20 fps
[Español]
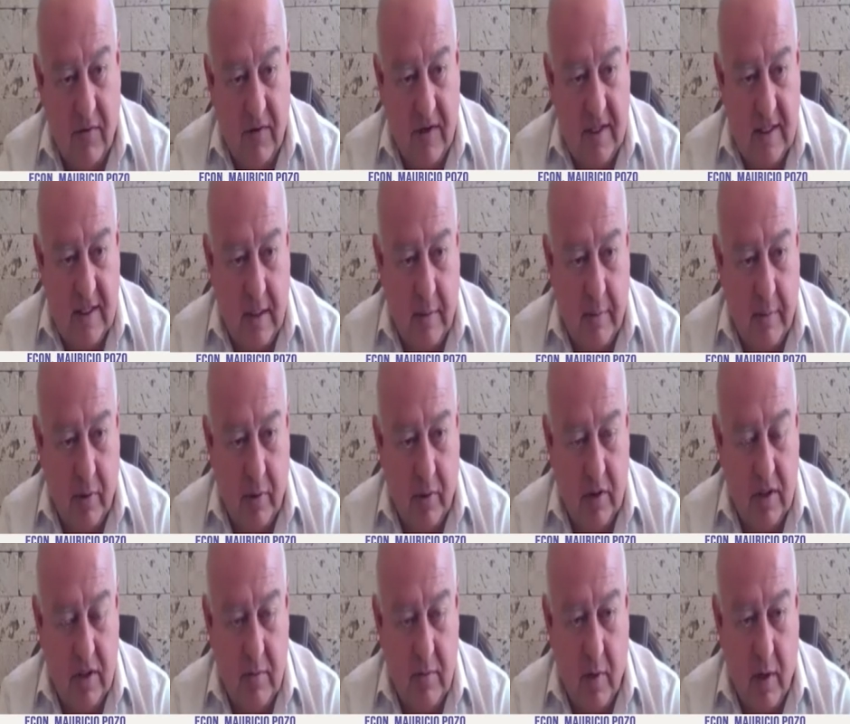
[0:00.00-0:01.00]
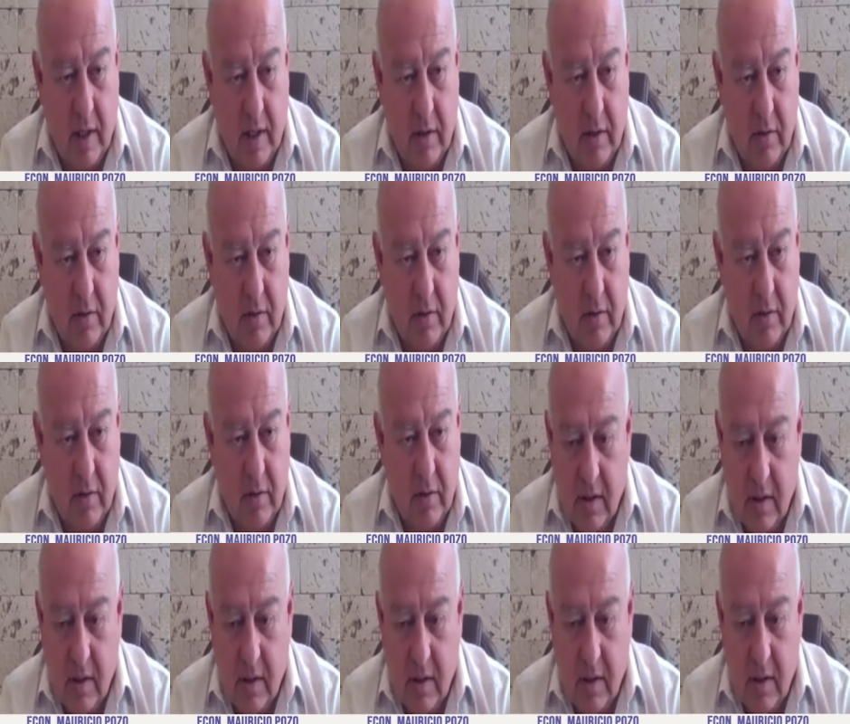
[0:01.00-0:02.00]
fecha el próximo año
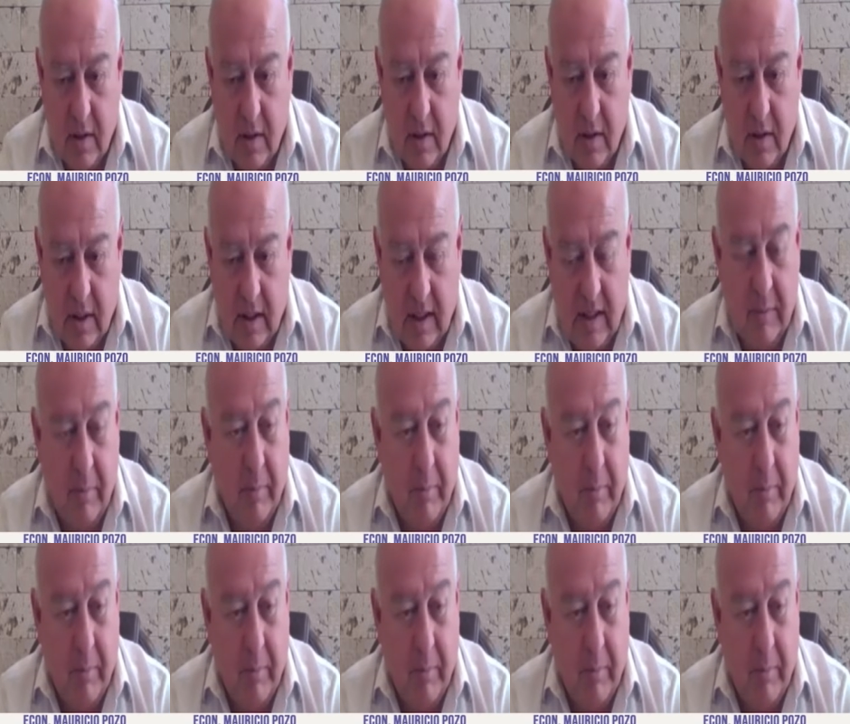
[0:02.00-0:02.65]
y